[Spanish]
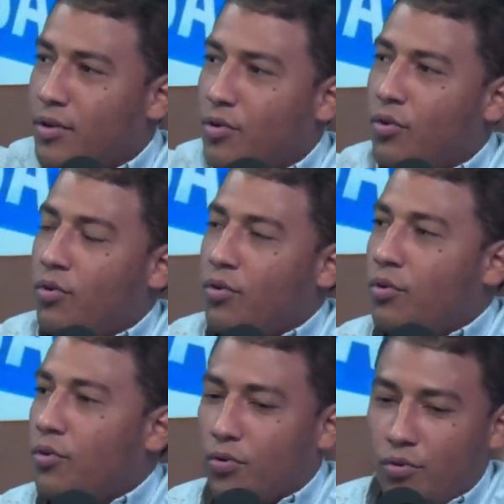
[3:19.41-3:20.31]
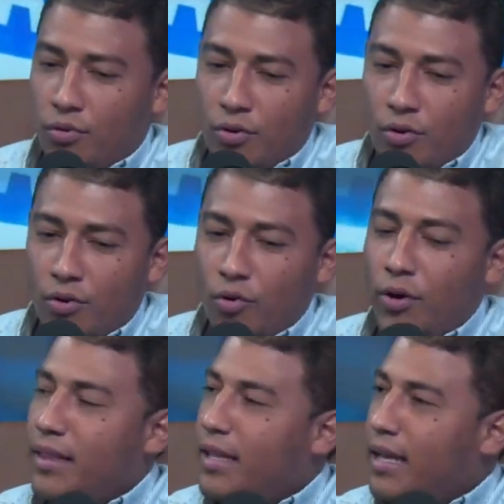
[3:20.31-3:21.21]
lo,
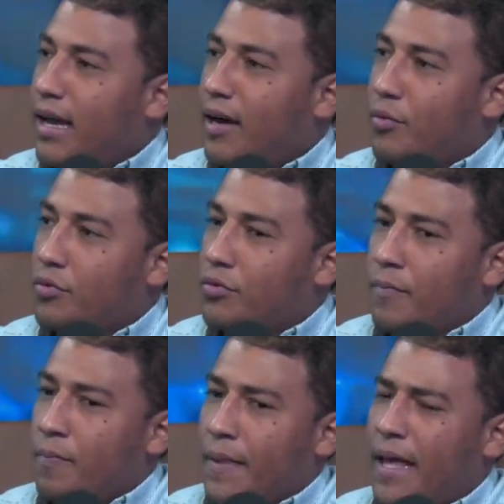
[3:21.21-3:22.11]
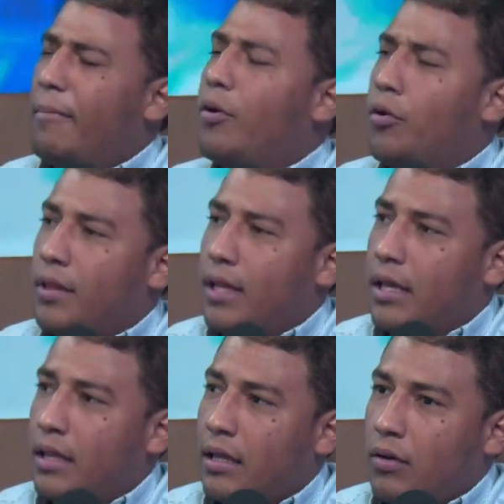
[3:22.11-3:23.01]
indicamos. ¿Qué valor
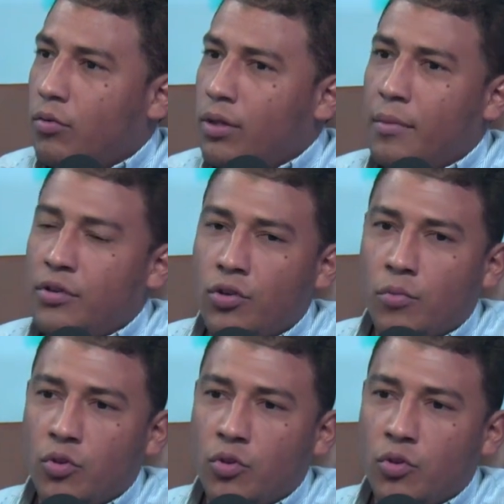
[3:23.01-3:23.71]
tiene una misión de